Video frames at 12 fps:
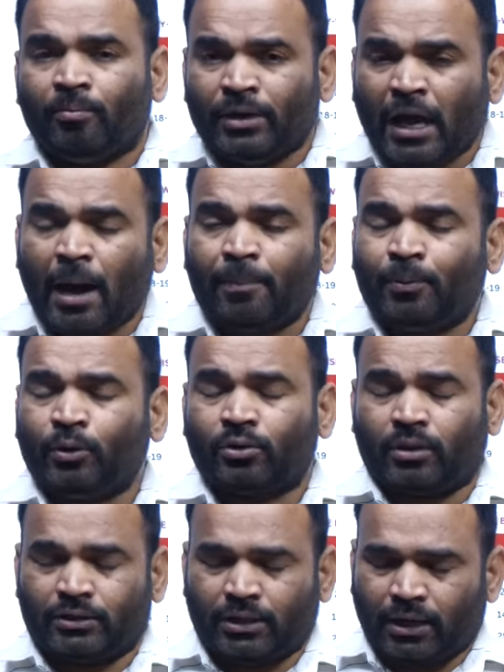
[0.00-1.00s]
మియాపూర్
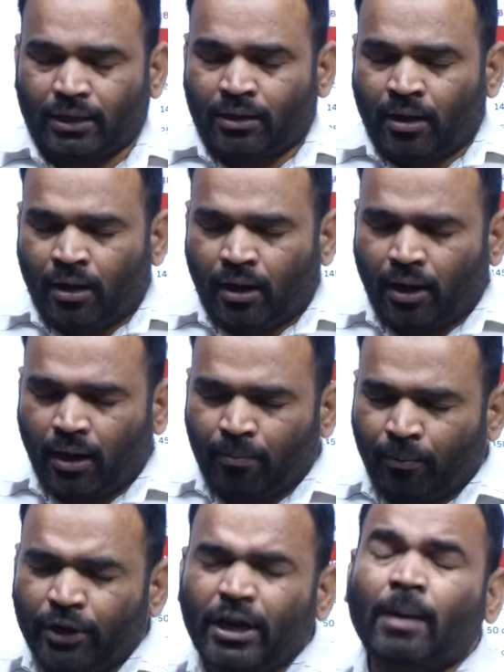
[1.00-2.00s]
సారీ
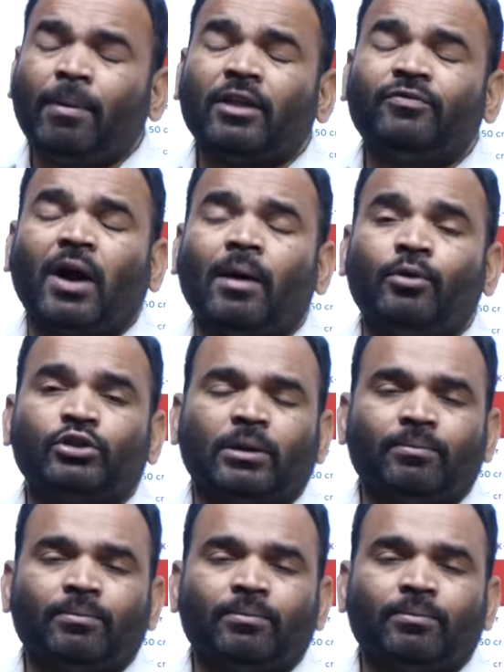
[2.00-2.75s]
మొయినాబాద్ ఫామ్ హౌస్